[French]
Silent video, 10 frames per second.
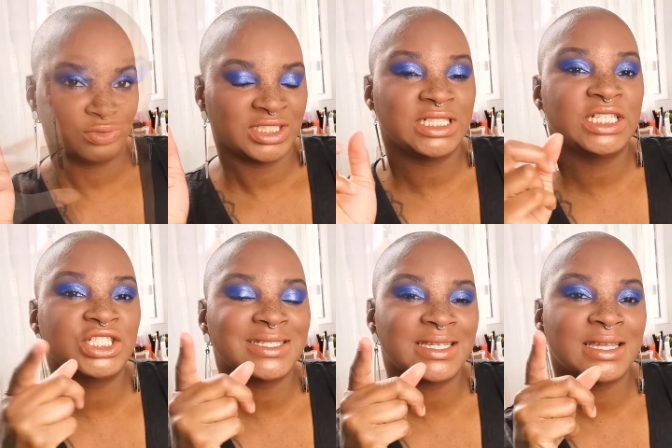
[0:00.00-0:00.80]
J'ai
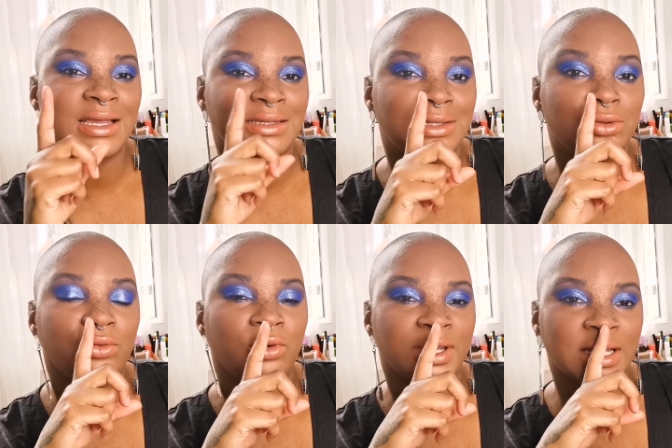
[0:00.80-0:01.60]
déjà essayé un kit de
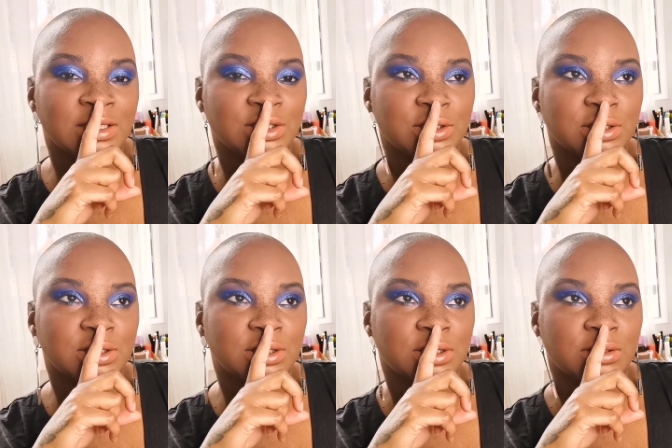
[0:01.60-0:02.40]
voyage,
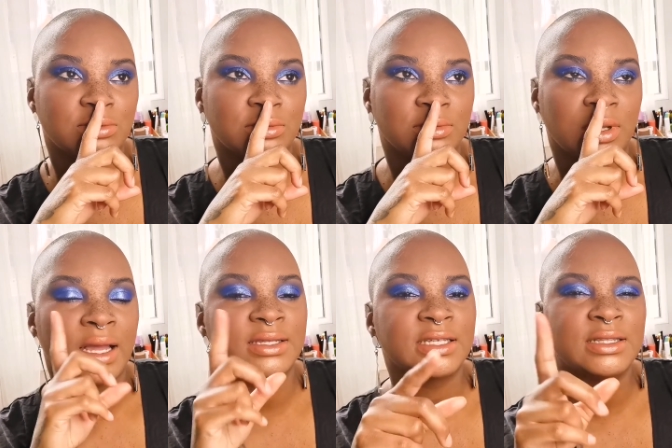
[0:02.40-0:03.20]

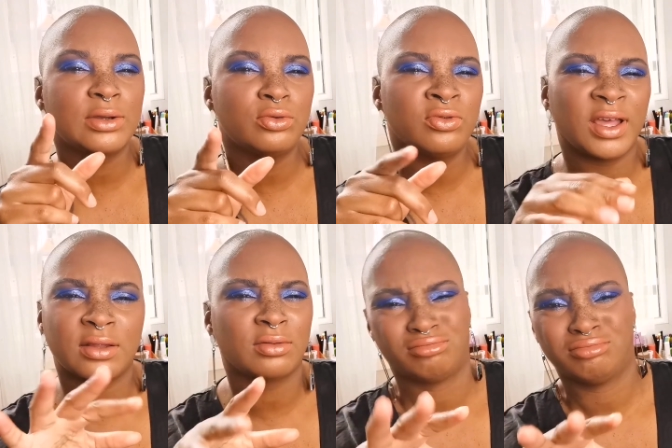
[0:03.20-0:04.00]
un kit
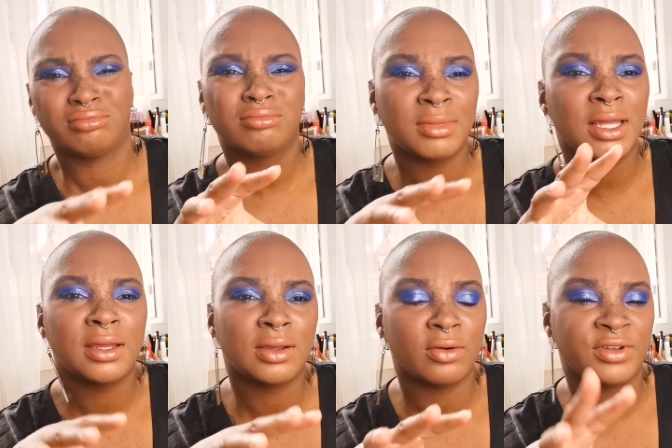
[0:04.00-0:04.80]
découverte,
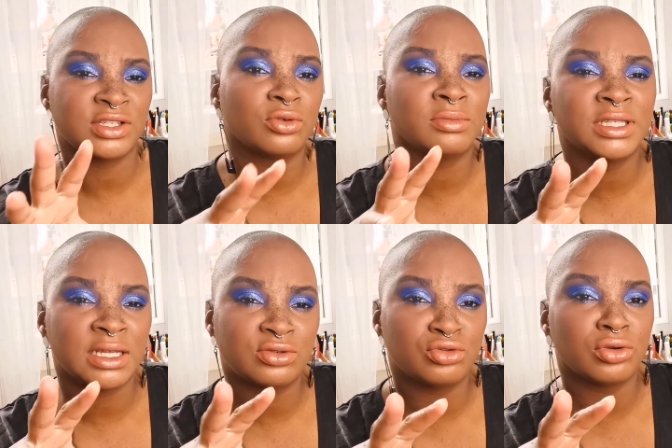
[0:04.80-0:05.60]
mais en version
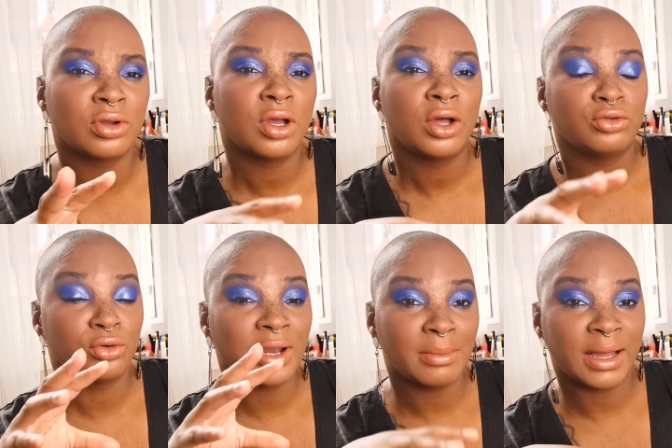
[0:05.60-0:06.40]
miniature,
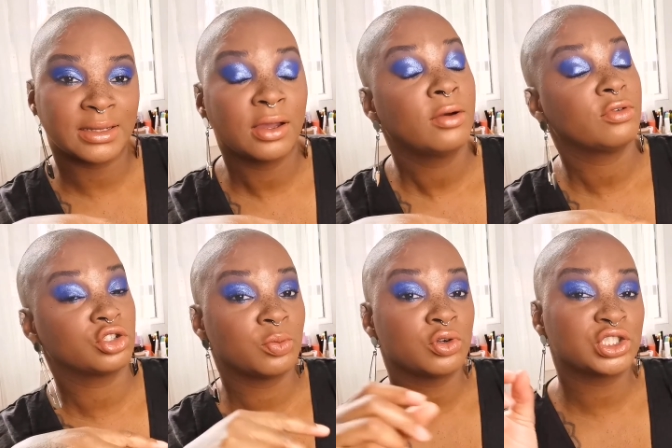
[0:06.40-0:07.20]
de la marque.
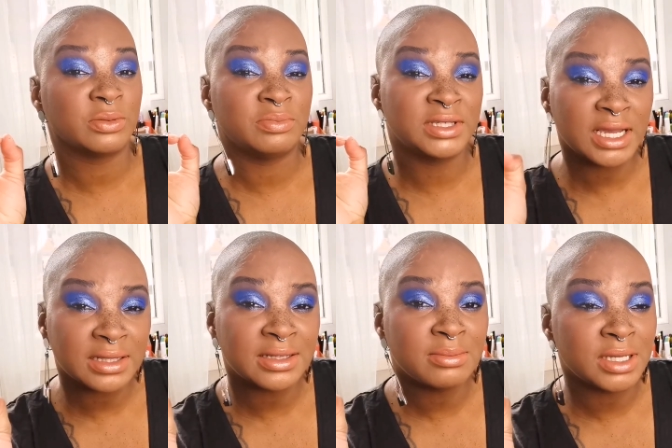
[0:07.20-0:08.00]
Franchement, j'ai
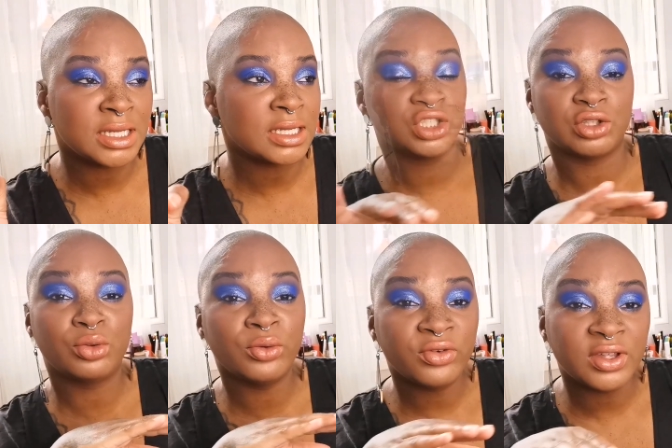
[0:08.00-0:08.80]
bien aimé, j'ai
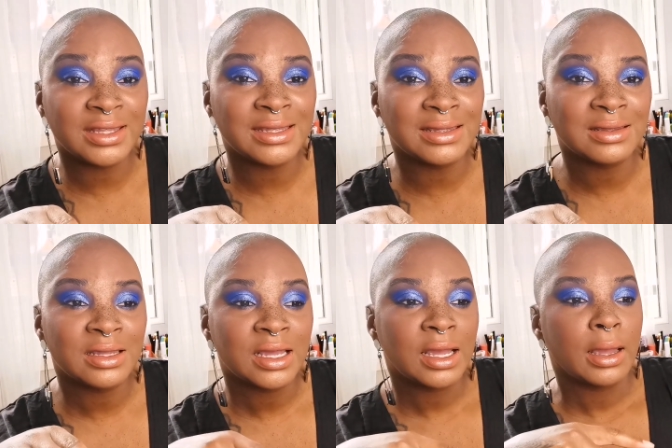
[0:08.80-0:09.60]
tout fini,
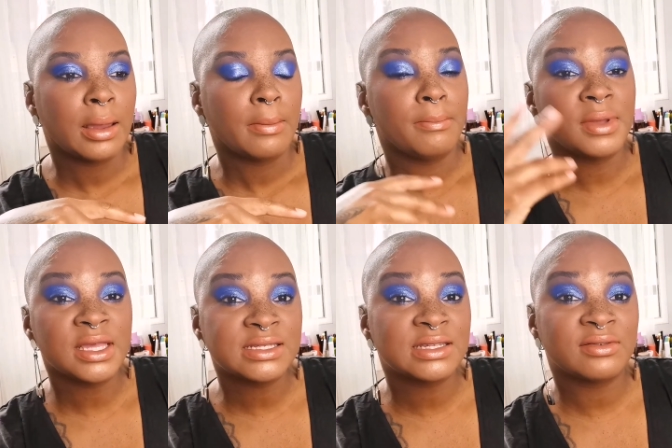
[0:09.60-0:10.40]

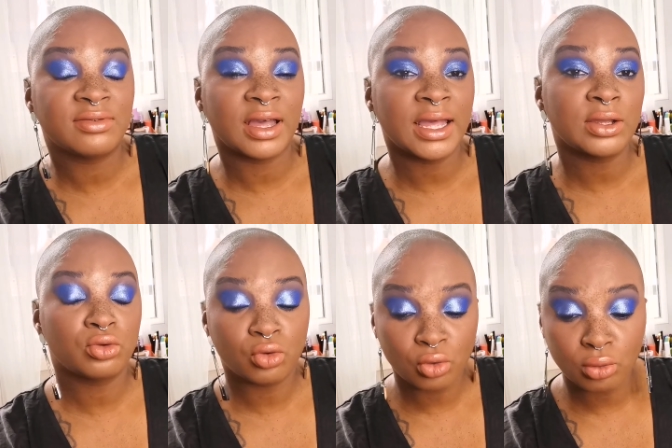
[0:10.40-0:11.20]
mais c'est vrai
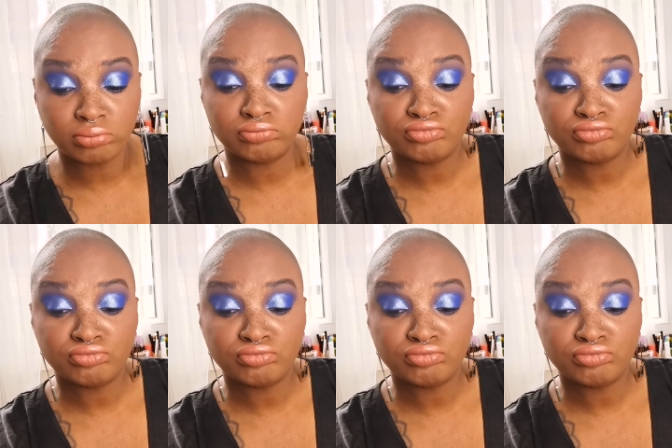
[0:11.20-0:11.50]
que